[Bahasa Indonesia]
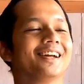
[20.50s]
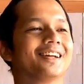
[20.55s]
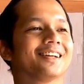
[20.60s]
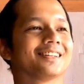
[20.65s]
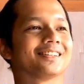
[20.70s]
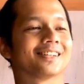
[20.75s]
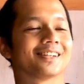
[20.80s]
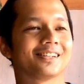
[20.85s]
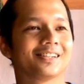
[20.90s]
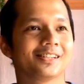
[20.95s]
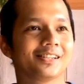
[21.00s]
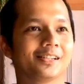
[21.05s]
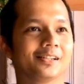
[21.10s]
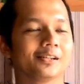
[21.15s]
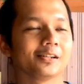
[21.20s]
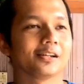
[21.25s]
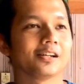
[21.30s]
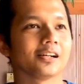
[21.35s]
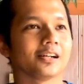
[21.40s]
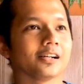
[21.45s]
Jadi
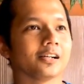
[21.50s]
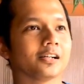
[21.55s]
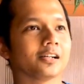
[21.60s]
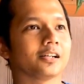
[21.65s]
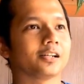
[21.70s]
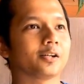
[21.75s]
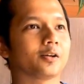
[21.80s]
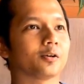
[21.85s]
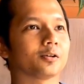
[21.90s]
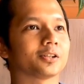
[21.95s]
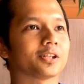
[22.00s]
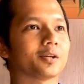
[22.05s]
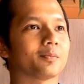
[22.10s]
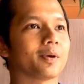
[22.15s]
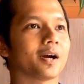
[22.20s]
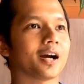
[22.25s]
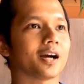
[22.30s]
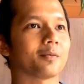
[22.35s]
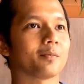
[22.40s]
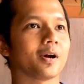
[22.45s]
uh, di konten
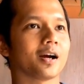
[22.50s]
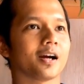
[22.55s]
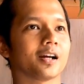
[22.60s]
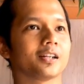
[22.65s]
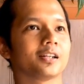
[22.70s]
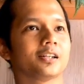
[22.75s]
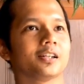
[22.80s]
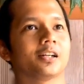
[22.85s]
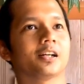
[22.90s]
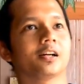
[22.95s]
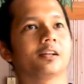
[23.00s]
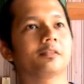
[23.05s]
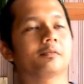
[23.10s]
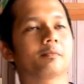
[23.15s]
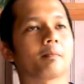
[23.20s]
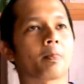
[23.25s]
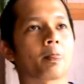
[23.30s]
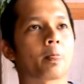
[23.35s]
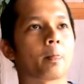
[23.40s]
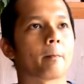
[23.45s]
makan-makan ini kan
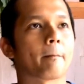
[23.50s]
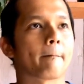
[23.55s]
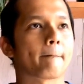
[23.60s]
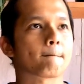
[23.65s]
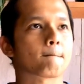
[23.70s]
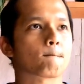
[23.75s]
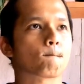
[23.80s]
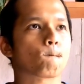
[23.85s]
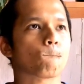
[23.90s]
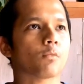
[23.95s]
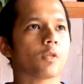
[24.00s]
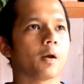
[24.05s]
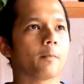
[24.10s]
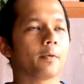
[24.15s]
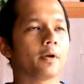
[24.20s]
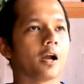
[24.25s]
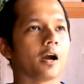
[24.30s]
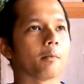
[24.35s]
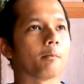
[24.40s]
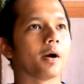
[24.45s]
um, apa
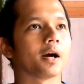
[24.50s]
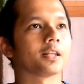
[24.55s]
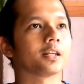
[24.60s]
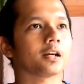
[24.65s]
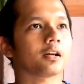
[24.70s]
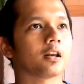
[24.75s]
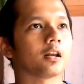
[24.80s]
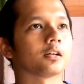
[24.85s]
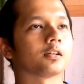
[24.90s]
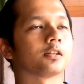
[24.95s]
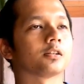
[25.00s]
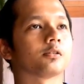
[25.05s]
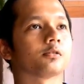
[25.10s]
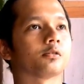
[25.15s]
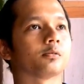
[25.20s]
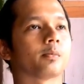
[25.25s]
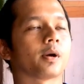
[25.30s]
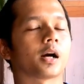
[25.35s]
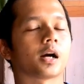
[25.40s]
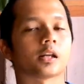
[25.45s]
ya banyak lah gitu
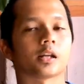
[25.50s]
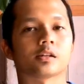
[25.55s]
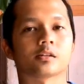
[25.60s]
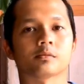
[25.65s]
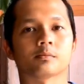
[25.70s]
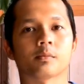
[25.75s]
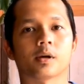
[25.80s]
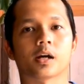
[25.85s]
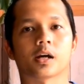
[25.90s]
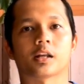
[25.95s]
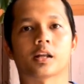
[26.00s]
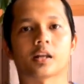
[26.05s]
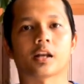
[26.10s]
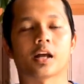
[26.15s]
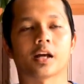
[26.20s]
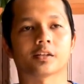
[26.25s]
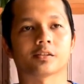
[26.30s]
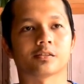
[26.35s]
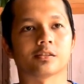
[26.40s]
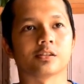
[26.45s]
makanan-makanan
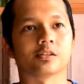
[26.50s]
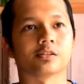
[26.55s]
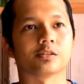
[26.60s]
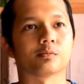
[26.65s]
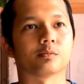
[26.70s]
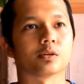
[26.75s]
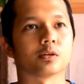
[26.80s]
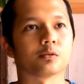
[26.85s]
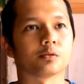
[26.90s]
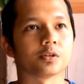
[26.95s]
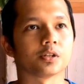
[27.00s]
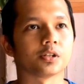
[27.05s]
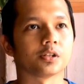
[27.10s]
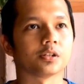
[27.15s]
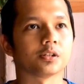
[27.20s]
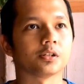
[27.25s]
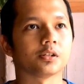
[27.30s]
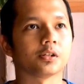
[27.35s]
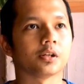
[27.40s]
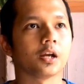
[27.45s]
khas di Simelu
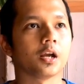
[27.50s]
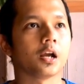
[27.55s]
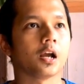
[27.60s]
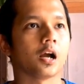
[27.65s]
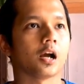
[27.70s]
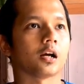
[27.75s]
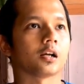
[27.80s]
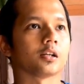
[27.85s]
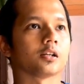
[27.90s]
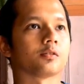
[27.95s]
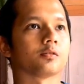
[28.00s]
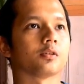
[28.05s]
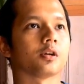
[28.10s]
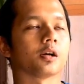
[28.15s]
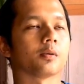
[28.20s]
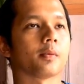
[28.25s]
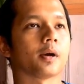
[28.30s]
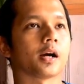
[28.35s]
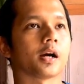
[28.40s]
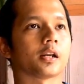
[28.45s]
ini. Ada juga
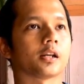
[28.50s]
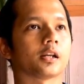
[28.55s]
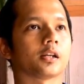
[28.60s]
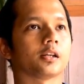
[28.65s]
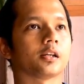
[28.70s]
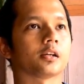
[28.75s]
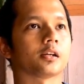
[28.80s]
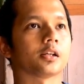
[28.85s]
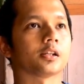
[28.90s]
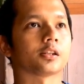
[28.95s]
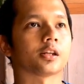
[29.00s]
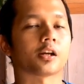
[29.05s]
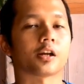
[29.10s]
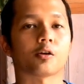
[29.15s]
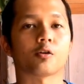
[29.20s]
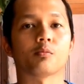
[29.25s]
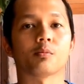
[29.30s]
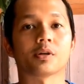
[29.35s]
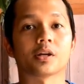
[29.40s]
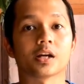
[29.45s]
makanan yang kita
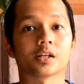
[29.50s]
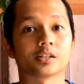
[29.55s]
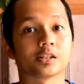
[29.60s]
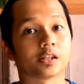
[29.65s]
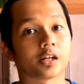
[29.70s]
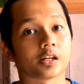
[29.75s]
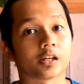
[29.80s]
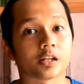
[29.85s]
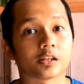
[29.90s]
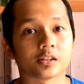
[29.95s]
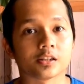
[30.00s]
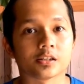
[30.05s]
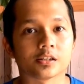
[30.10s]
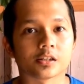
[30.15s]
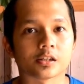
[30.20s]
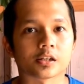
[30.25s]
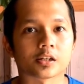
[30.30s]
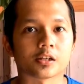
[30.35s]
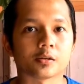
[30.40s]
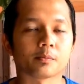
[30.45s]
rekomendasikan
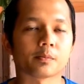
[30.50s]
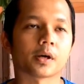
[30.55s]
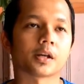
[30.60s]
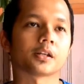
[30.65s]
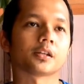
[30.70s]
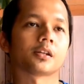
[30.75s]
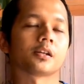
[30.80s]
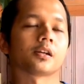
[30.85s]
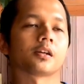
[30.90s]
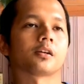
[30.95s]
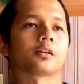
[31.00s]
nantinya kedepannya.